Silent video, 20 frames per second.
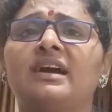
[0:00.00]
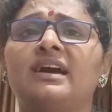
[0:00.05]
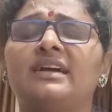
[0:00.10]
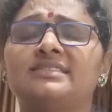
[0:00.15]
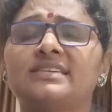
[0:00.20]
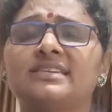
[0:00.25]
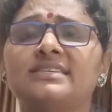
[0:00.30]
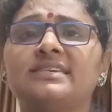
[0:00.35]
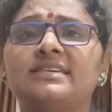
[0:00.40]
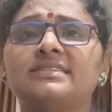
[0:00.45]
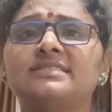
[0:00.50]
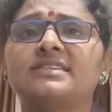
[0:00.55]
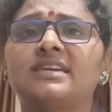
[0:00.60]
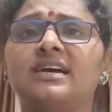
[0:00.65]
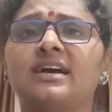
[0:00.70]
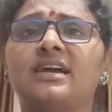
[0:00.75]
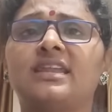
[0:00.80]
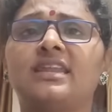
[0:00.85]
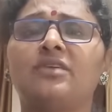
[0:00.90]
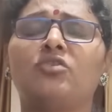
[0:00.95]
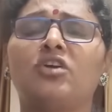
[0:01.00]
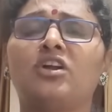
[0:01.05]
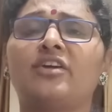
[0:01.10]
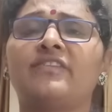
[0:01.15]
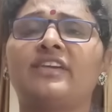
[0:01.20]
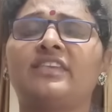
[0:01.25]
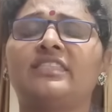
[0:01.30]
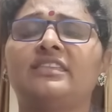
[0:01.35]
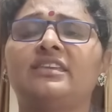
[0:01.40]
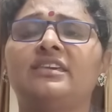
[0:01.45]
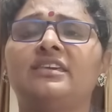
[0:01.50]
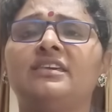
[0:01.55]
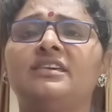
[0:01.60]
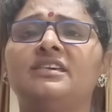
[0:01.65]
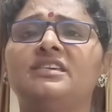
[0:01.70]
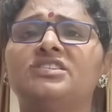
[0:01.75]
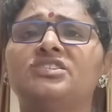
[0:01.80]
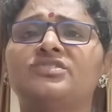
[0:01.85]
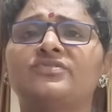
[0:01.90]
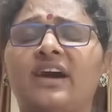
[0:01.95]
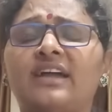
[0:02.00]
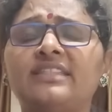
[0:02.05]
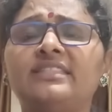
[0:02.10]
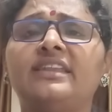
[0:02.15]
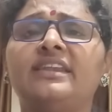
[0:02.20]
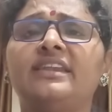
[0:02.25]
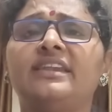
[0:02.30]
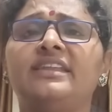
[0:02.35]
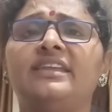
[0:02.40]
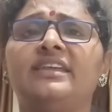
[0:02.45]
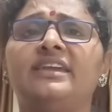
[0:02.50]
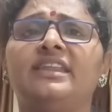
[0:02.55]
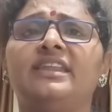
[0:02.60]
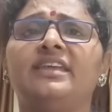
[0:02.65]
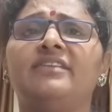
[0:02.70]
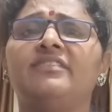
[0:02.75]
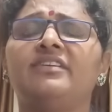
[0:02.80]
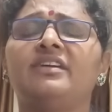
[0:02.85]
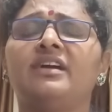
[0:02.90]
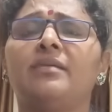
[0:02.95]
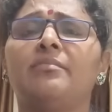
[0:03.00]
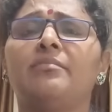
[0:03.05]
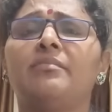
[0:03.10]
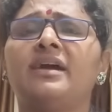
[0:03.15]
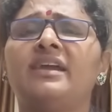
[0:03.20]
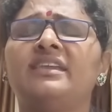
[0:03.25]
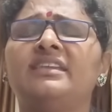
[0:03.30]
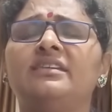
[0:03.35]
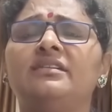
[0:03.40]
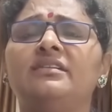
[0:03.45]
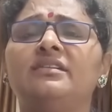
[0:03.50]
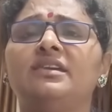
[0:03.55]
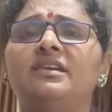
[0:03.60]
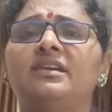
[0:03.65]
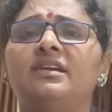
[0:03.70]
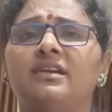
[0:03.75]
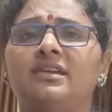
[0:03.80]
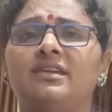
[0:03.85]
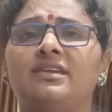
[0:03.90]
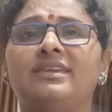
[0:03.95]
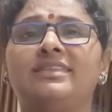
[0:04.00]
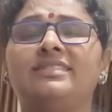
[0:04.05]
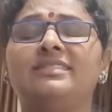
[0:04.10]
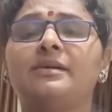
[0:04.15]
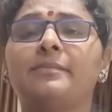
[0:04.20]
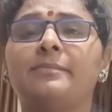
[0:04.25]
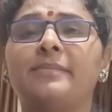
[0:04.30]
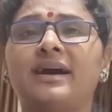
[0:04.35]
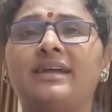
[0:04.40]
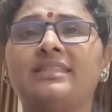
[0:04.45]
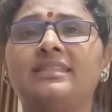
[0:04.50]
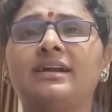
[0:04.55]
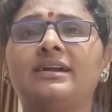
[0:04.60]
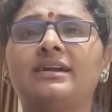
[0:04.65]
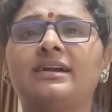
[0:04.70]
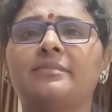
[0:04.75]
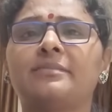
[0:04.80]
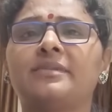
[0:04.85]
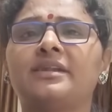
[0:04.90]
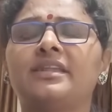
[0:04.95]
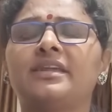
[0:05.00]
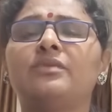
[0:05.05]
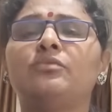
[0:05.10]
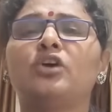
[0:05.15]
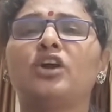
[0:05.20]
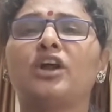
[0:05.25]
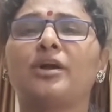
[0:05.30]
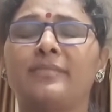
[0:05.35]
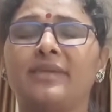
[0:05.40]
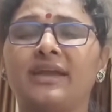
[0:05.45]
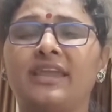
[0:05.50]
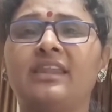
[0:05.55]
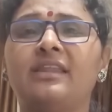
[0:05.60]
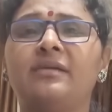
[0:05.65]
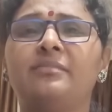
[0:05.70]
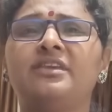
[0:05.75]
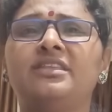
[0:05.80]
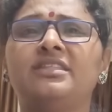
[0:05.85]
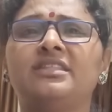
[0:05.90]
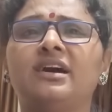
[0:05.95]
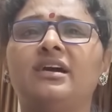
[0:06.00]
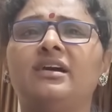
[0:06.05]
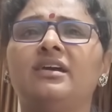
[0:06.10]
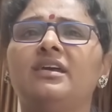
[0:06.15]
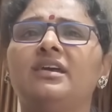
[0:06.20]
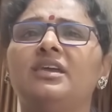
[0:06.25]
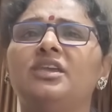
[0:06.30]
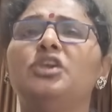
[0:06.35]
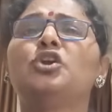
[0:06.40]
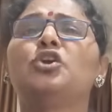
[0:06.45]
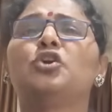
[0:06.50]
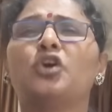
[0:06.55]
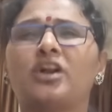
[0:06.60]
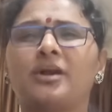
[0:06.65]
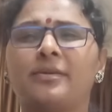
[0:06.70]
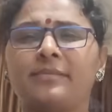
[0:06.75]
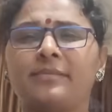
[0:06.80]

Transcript: అజయ్ సజ్జా అనే ఒక వ్యక్తి స్వాతిరెడ్డి అనే అమ్మాయి ఎంత బాధాకరం అంటే ఒక మహిళ మీద ఇంకొక